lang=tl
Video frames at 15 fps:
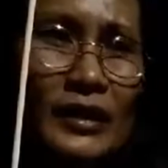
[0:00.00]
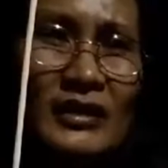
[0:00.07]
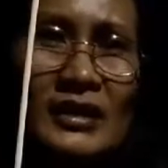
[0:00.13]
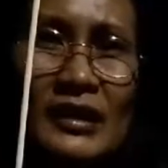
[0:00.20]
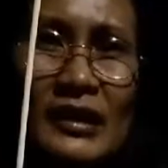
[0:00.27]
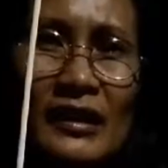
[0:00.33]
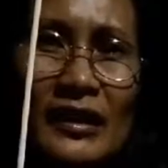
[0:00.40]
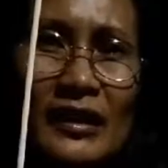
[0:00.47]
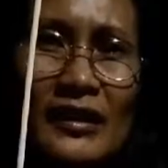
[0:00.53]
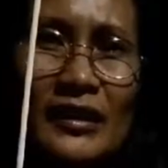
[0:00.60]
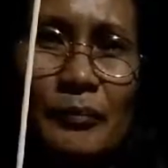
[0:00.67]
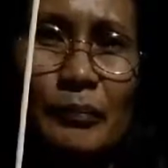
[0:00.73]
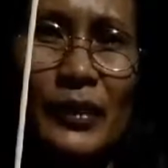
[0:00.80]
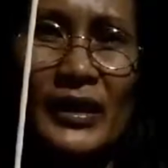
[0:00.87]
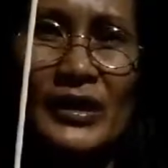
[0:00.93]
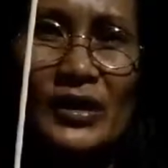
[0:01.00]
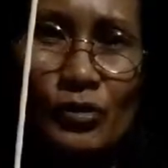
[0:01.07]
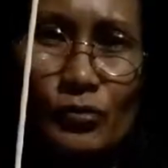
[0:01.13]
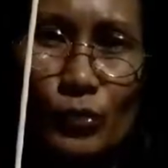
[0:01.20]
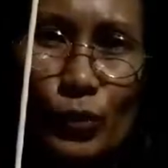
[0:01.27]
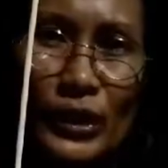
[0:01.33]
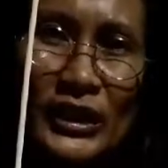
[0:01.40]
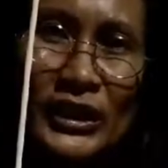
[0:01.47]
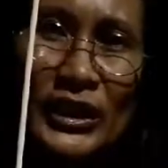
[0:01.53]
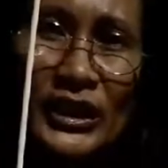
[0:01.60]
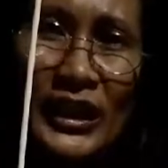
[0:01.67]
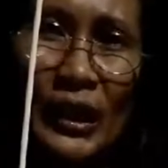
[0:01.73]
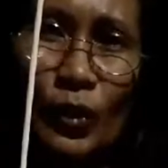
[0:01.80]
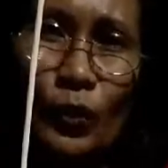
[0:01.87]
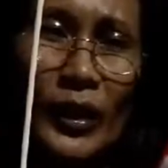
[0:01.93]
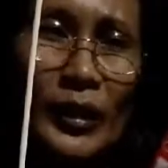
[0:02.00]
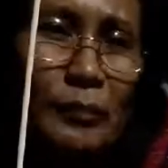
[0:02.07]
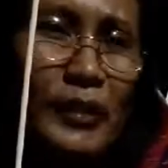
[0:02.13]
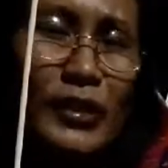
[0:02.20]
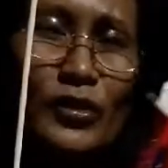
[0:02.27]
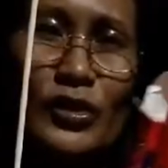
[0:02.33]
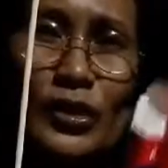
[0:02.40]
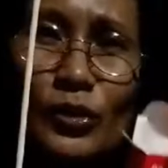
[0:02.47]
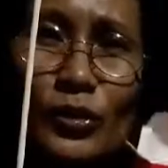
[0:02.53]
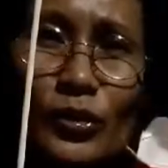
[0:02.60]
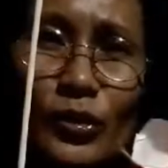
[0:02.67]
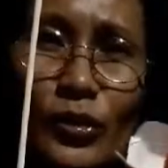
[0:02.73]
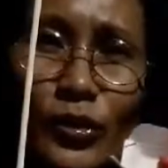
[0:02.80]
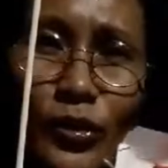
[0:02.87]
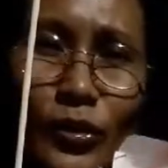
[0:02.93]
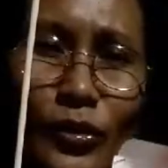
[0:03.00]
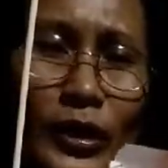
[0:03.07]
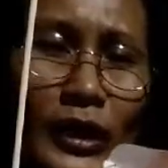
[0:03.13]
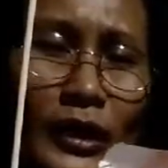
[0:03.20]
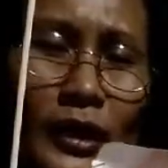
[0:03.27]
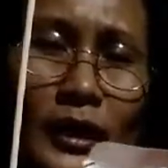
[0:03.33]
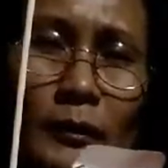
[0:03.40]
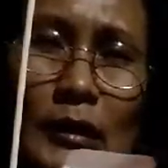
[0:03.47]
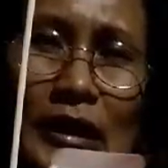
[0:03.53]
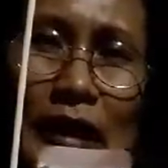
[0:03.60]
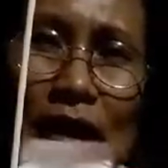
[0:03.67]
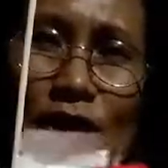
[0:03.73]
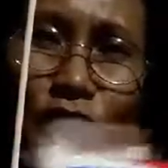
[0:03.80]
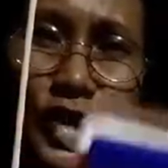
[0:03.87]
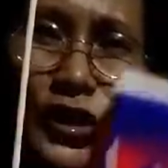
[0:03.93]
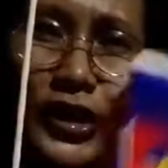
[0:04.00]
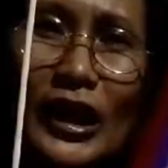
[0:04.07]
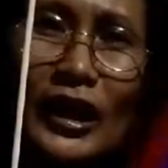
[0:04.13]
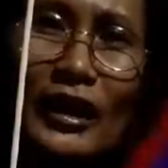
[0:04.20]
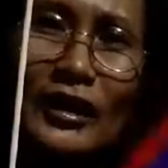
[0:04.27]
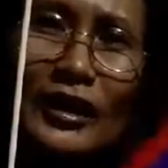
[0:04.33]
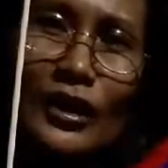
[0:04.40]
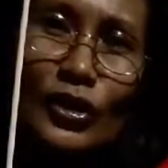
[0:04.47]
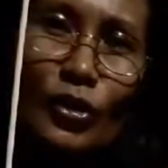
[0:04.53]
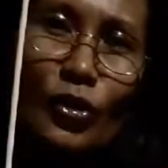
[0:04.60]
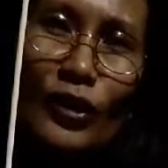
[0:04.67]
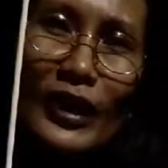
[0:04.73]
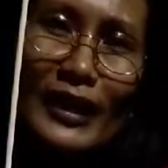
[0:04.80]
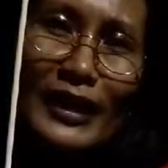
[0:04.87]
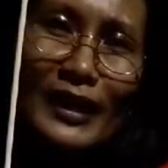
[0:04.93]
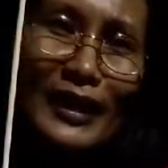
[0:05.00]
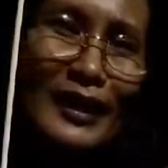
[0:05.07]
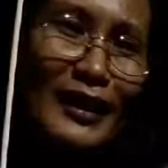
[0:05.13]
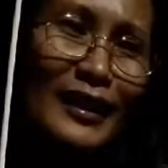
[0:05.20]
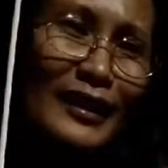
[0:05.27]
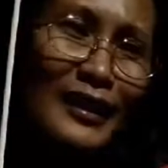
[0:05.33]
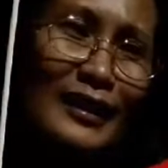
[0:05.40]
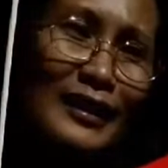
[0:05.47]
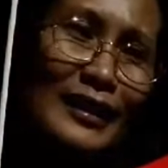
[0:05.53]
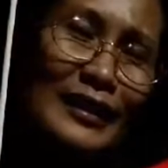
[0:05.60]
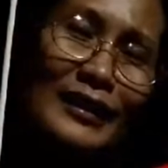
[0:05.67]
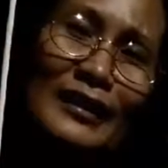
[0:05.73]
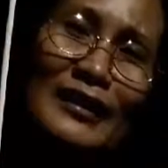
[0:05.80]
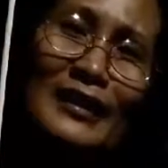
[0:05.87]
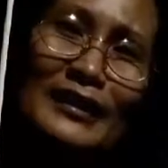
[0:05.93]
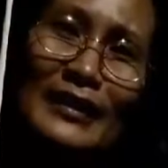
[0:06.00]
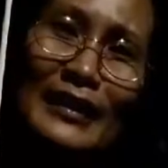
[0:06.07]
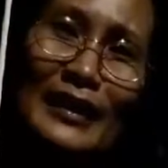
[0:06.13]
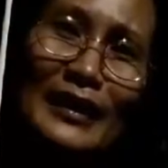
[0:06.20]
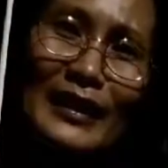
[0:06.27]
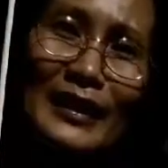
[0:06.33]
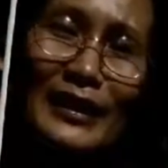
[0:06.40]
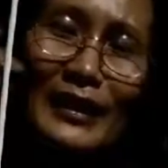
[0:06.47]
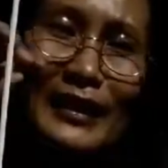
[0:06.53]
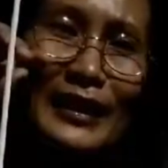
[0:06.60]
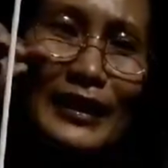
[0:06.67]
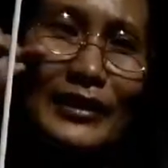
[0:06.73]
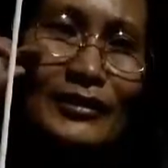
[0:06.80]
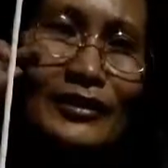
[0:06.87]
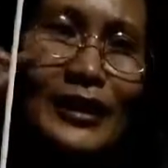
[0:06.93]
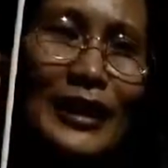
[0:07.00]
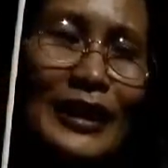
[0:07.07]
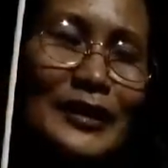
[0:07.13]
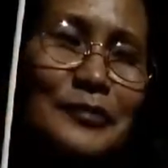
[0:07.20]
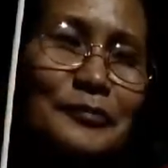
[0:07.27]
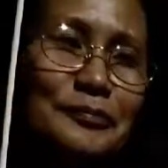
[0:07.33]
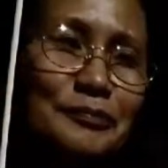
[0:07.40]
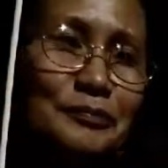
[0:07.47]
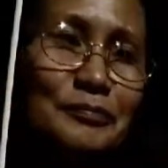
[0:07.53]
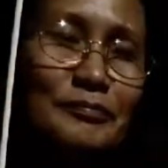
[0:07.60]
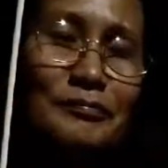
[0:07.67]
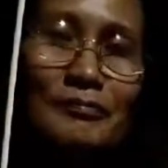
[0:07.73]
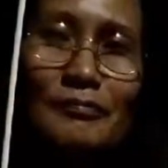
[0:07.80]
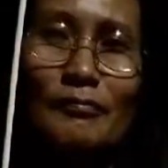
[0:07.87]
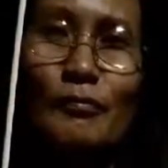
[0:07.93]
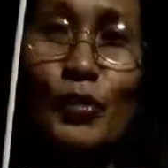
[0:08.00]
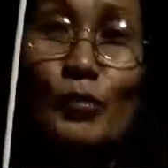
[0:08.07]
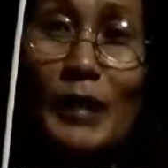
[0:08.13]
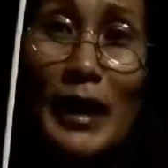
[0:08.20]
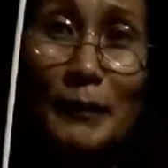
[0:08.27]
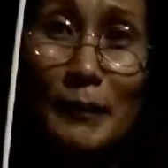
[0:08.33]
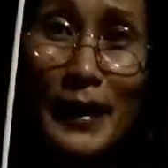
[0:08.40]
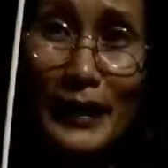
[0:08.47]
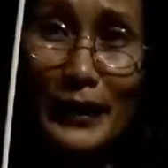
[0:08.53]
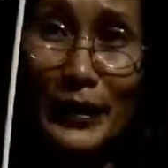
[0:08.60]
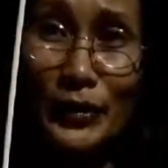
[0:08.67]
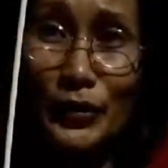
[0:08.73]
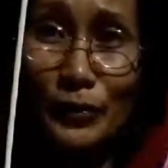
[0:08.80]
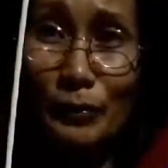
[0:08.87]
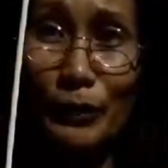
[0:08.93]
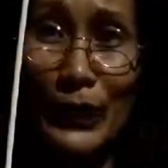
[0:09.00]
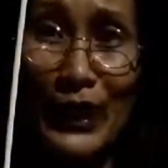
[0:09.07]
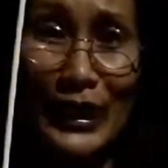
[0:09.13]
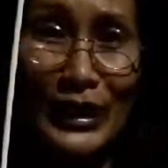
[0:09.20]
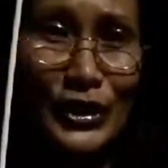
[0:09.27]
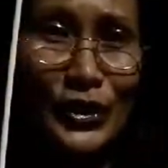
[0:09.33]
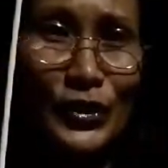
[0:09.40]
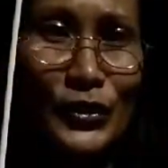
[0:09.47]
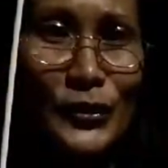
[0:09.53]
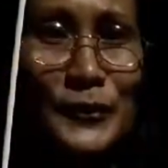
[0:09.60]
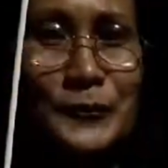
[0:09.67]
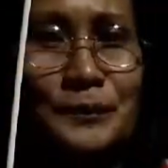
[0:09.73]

it's like the price of original one pero siguro imitation na lang ito kaya nag ano na bumaba na yung presyo